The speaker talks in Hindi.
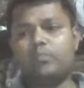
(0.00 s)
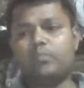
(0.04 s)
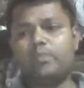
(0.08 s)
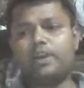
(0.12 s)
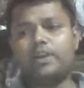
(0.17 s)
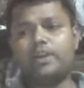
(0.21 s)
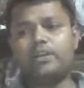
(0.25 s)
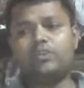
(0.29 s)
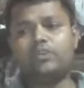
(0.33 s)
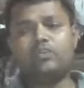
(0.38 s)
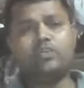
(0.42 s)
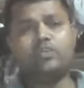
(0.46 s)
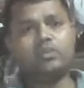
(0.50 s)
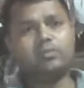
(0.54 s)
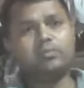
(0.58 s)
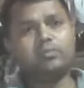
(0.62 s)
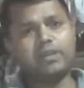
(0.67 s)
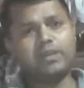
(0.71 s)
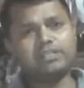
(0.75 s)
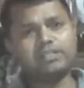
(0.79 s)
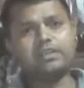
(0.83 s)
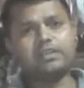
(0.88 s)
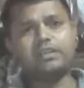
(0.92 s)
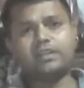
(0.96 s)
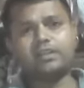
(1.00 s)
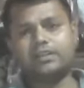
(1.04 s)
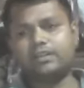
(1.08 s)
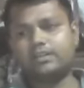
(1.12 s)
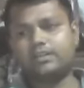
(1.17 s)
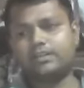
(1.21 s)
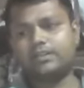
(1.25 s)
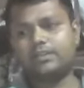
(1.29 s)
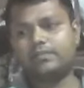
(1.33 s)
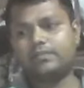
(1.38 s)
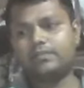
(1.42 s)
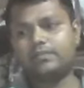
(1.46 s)
ब्लडी कोर्ट मार्शल कर देता
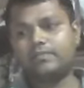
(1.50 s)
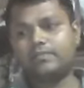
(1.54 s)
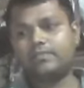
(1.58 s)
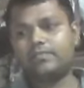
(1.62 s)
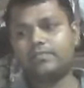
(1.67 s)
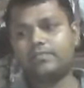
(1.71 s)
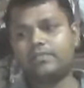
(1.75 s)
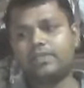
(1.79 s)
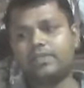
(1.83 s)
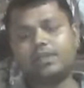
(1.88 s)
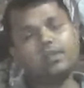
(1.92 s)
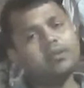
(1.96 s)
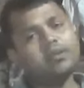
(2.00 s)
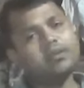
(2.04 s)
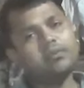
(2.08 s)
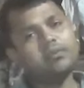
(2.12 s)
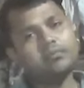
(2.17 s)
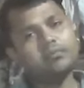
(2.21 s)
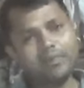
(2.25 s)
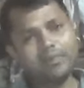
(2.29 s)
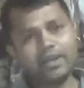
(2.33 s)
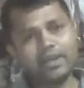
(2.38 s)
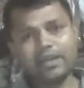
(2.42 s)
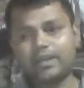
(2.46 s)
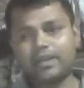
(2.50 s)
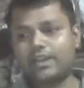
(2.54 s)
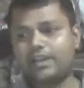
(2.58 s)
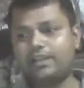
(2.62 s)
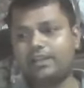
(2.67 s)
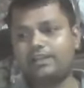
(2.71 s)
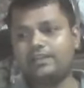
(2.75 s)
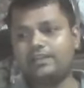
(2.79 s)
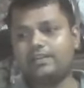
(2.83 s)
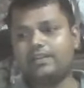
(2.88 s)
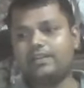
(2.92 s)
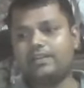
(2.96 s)
मैं करा
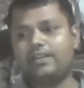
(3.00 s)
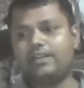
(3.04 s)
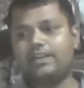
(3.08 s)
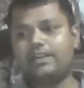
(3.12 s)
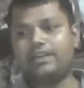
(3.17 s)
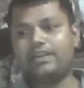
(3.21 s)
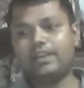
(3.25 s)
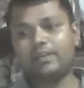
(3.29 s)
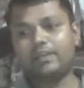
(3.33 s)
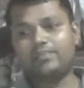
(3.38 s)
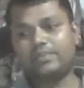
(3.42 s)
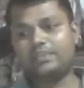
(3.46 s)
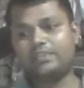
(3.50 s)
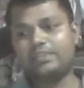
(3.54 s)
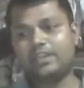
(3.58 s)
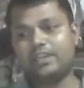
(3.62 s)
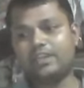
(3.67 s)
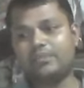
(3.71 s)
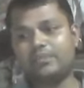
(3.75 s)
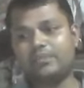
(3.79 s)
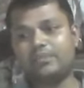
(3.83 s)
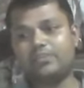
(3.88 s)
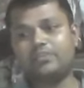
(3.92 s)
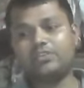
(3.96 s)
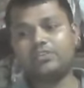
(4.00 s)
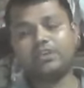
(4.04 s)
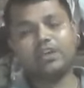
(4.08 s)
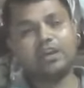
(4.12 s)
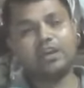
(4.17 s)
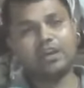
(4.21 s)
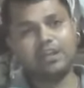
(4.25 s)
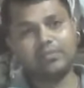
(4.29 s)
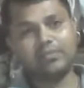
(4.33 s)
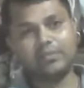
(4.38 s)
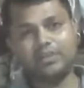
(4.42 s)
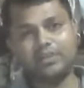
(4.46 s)
लेता लेकिन आपसदारी में तो
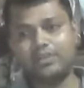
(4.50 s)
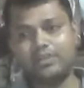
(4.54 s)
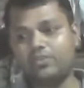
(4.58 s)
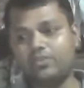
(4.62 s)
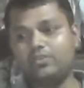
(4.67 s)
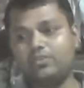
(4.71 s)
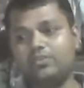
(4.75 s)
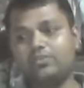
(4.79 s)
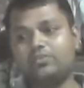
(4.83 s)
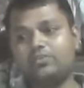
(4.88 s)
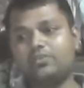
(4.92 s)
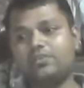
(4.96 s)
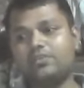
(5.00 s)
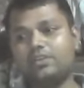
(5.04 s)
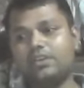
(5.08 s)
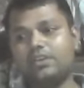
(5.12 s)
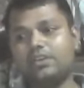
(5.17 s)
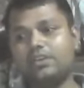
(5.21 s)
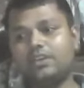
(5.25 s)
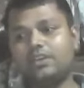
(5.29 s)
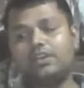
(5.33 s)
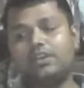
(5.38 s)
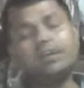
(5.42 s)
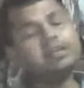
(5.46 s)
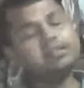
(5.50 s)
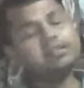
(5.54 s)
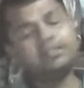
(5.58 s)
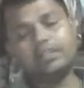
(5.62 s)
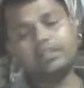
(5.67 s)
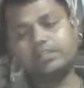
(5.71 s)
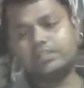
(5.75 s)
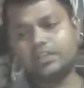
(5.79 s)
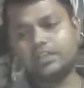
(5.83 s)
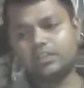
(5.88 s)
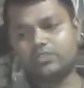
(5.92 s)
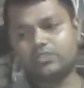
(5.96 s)
खाल में रहो
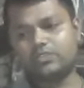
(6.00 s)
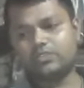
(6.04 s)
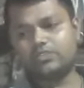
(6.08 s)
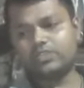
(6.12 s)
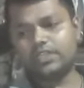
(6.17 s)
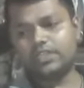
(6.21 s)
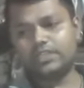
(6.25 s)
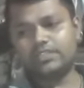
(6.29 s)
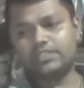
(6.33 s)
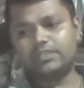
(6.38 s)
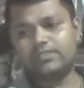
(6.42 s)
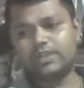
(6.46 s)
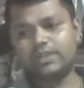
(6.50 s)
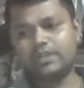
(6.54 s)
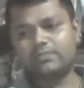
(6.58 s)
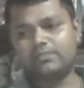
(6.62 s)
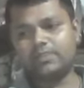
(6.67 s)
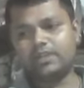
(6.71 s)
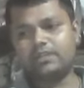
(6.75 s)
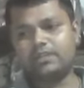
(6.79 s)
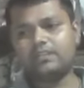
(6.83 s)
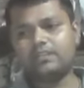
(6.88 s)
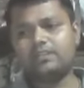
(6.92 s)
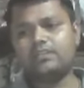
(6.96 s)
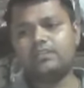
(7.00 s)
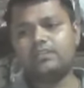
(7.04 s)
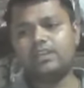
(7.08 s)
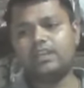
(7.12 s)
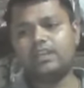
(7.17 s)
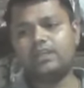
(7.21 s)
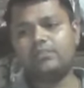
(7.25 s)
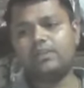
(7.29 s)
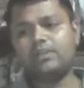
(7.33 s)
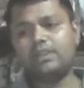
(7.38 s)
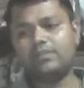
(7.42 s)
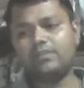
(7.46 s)
चल सर तो हो जाए इसी बात पर
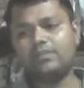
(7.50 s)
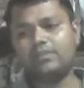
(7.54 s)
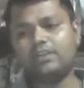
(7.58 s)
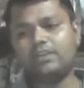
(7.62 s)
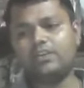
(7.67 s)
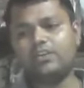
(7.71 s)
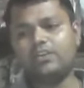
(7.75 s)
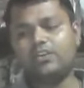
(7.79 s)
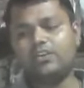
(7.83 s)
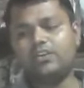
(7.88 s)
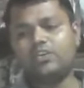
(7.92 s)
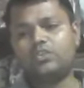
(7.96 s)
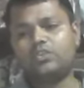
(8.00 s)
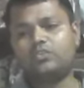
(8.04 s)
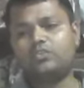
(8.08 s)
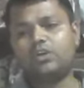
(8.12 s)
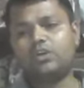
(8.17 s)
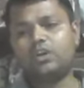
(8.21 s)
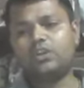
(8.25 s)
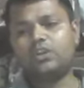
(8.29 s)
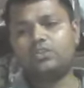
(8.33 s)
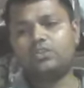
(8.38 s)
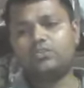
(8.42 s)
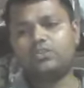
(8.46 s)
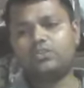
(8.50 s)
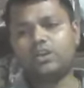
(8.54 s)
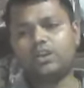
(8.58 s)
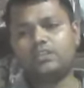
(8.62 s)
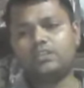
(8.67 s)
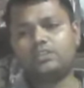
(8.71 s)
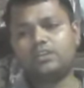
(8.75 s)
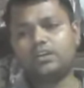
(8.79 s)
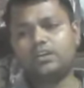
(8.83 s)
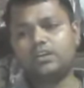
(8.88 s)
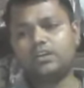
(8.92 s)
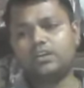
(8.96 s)
तेरे मेरे में तू हारा तो
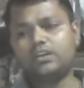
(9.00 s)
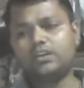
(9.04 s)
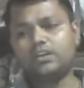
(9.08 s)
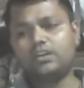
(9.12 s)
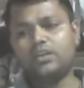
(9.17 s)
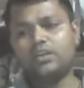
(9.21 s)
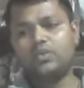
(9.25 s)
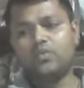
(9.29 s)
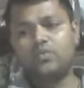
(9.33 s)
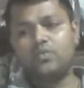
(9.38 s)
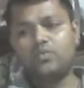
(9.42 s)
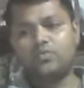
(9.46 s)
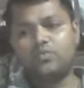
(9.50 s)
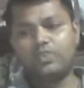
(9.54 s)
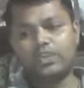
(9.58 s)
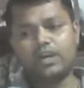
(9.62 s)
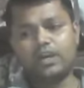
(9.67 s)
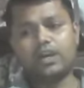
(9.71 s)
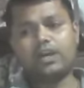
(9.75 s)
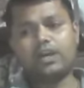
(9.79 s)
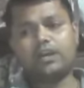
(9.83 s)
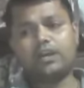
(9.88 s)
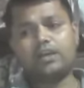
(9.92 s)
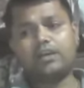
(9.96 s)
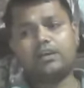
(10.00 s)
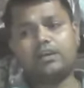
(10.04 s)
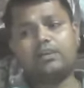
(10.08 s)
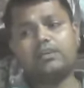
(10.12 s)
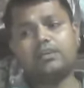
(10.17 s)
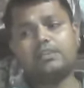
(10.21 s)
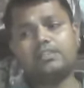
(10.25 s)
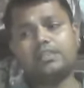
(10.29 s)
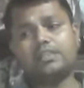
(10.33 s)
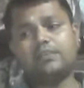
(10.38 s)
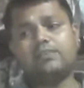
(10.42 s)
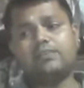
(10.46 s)
आज का यहाँ का
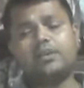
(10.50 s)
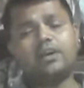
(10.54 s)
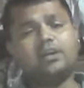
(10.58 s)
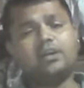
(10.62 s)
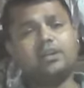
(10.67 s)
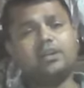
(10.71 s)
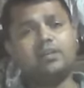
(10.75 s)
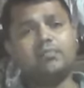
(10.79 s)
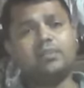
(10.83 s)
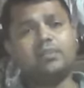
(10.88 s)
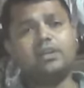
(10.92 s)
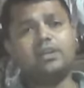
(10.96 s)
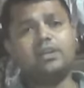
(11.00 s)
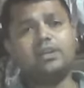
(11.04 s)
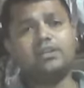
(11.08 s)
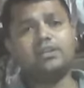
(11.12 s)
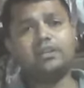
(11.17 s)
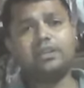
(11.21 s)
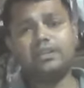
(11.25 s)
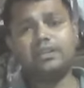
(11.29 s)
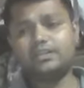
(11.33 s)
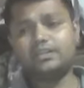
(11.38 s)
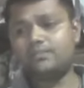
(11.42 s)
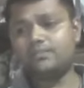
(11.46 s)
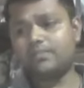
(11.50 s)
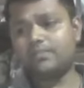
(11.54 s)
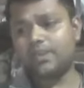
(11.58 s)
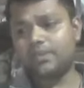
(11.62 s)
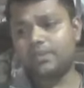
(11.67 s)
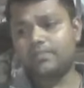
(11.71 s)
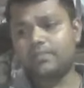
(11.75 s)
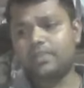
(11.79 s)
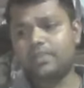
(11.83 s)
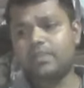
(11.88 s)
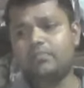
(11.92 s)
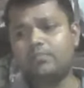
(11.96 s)
सब खाना पीना तेरे जिम्मे
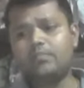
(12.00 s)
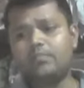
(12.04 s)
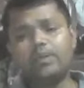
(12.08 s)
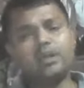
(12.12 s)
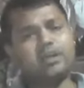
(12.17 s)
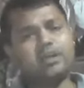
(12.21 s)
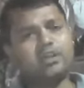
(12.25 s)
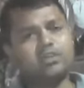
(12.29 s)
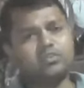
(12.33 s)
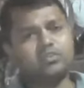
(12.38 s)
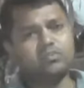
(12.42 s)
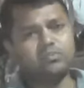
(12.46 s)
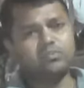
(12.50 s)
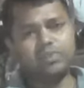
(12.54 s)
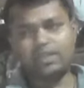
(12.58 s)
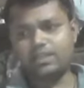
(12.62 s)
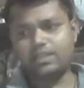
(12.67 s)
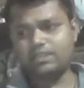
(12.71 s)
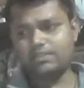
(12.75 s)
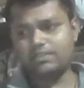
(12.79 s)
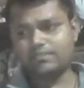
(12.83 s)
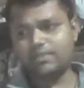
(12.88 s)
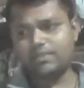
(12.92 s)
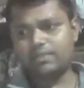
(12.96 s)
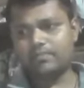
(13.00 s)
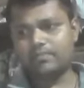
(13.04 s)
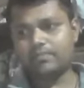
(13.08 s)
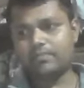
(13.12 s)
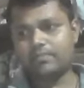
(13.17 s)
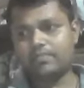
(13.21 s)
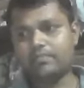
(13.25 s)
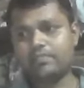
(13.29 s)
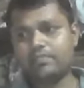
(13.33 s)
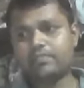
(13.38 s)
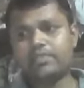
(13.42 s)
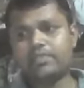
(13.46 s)
मैं हारा तो मेरे जिम्मे
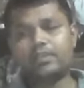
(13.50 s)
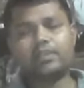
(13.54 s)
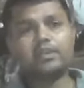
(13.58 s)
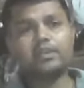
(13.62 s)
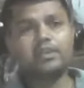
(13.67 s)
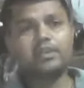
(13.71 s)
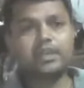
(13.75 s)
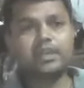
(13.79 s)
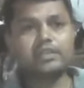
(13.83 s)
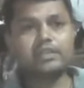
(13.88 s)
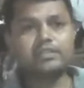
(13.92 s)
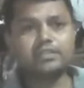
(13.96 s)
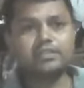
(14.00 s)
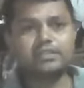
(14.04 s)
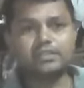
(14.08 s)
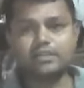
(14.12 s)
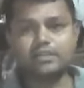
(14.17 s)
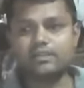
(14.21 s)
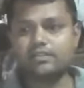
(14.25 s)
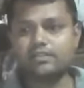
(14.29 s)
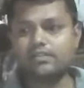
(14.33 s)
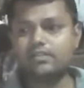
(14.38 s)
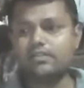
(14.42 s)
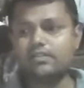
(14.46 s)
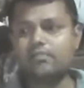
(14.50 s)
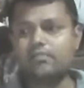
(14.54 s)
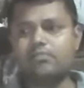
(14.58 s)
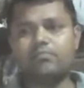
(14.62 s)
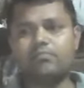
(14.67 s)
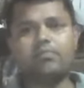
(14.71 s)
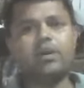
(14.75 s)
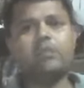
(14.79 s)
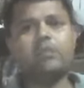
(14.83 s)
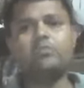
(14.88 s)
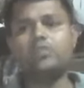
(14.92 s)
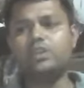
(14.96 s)
कैसी सर
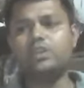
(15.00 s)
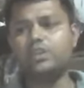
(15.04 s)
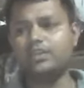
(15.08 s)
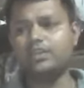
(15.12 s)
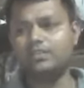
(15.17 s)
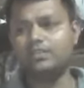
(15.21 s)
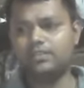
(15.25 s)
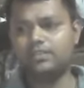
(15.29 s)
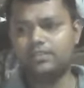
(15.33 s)
मामूली